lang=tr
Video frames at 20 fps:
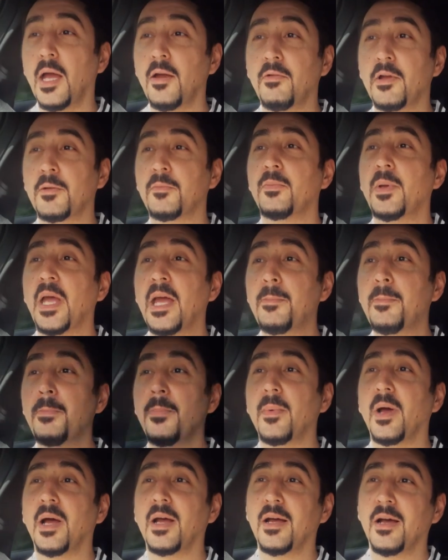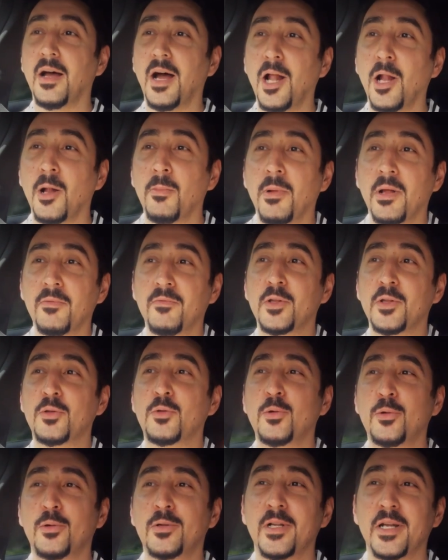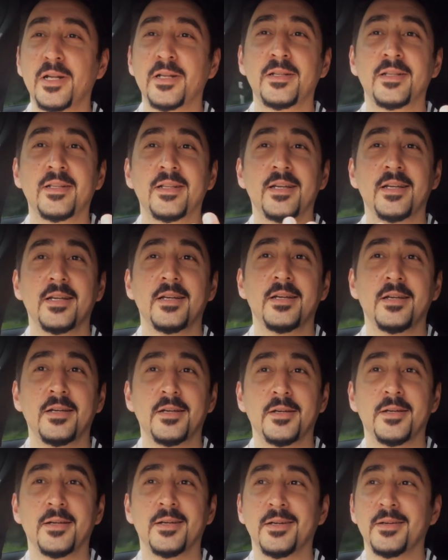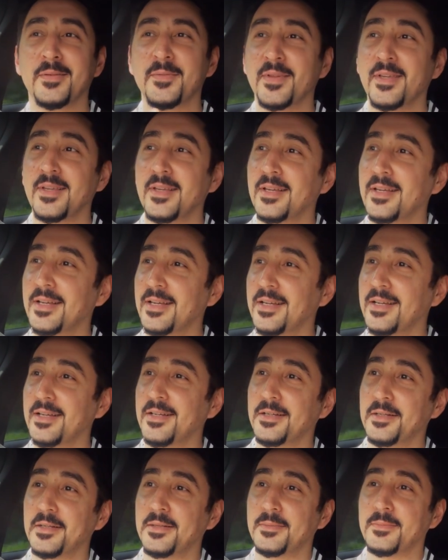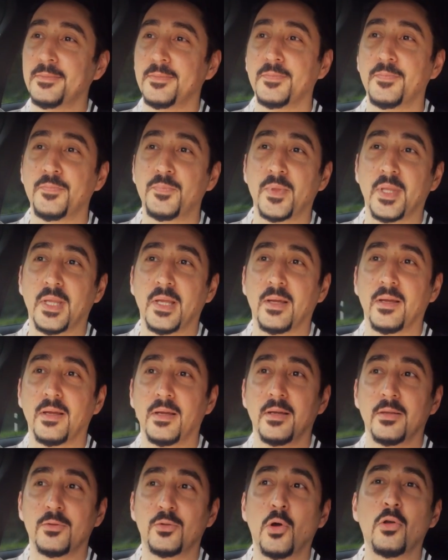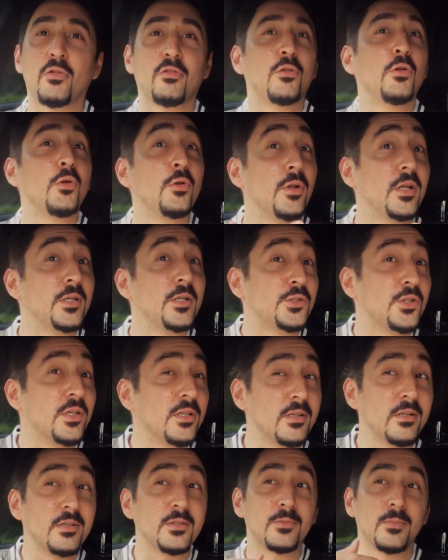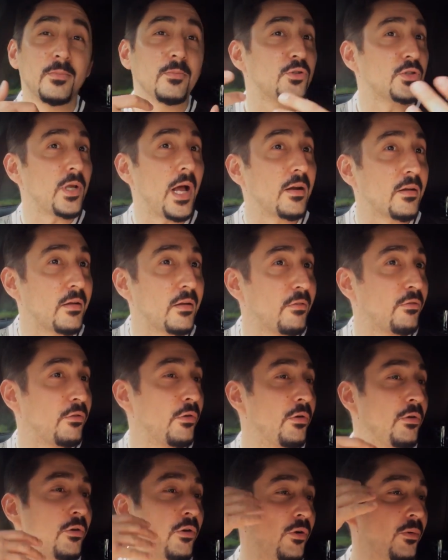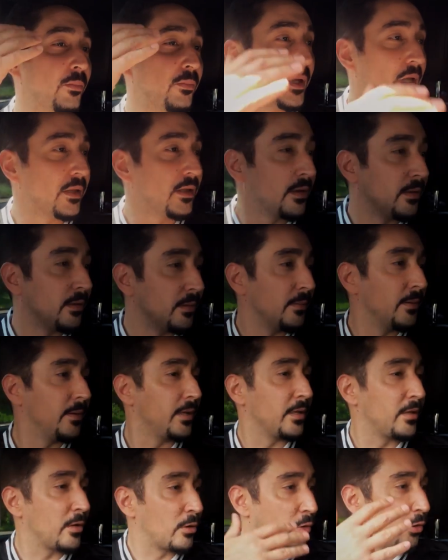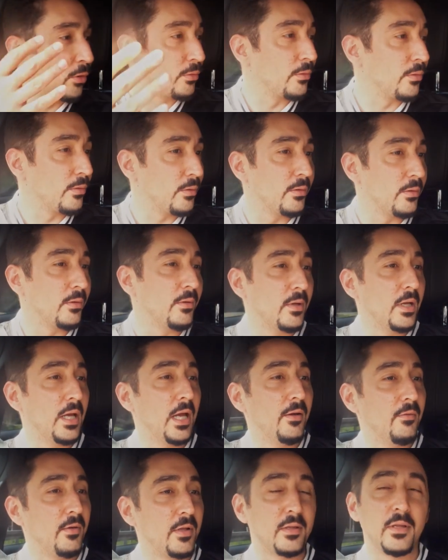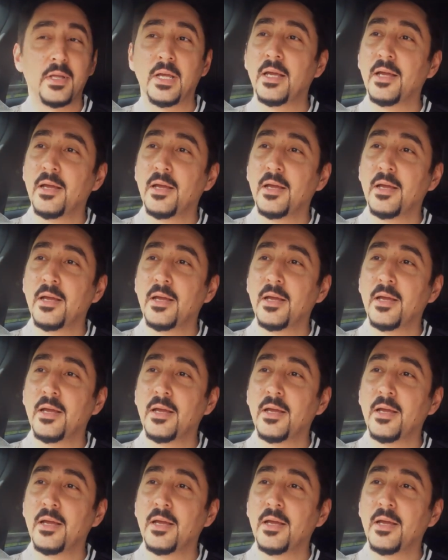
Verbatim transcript: Evet, hep e, Alman ve Türklerin e, e, dostluğu, e, dostluğu için, için bir şarkı söylüyorum bir, ya da huzurlu ya yaşamaları da, için değil mi? Evet.